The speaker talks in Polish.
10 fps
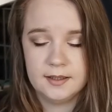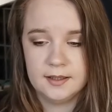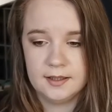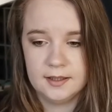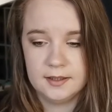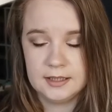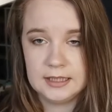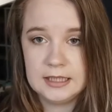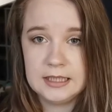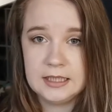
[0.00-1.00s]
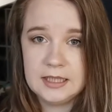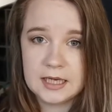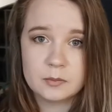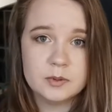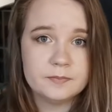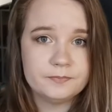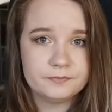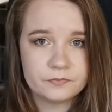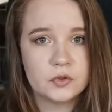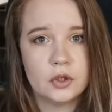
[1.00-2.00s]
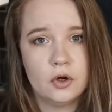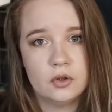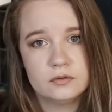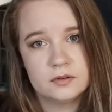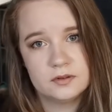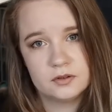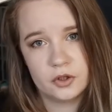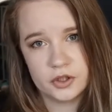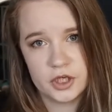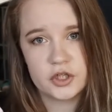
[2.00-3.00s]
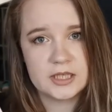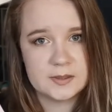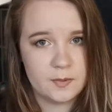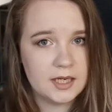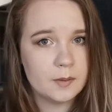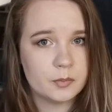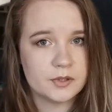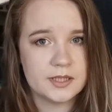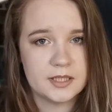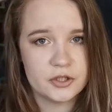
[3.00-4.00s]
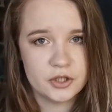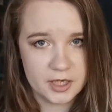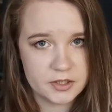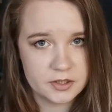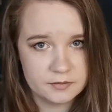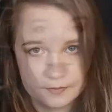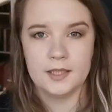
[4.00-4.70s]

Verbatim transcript: E, I jakby to troszeczkę zmienia postać rzeczy.